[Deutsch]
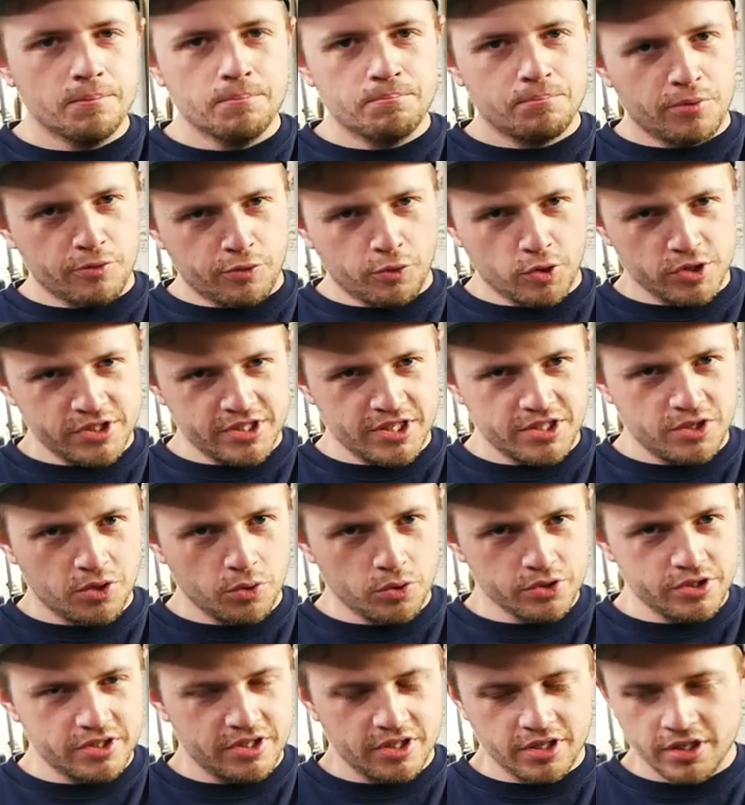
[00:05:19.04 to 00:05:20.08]
Bevor es jetzt
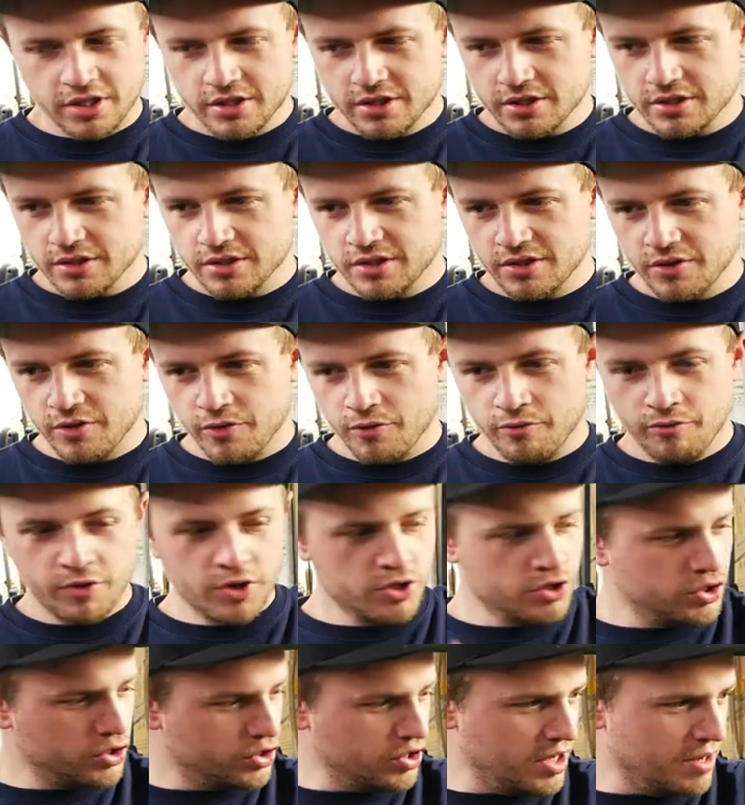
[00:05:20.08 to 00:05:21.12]
losgeht, will
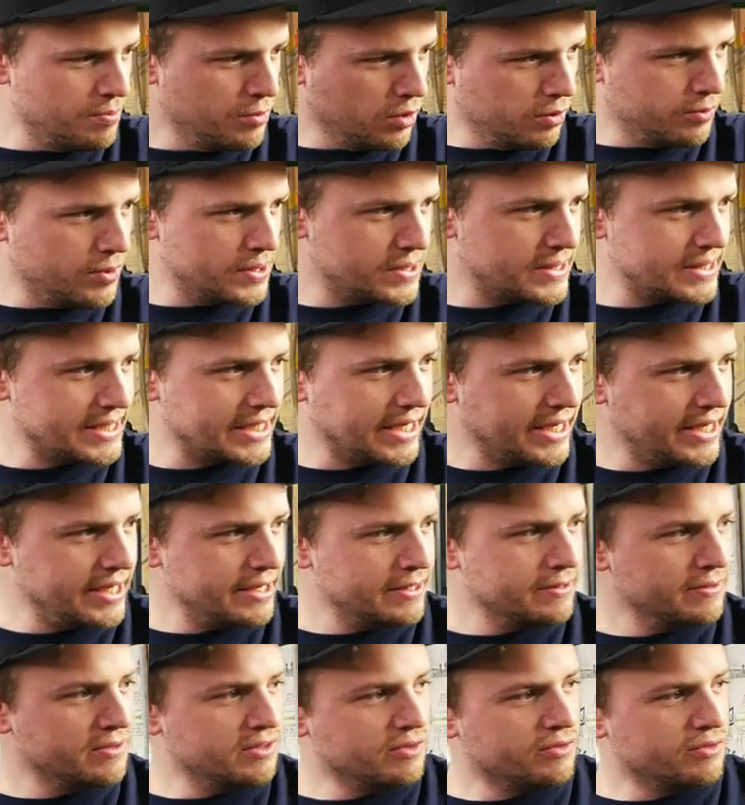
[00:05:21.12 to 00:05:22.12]
ich euch eben noch was zeigen,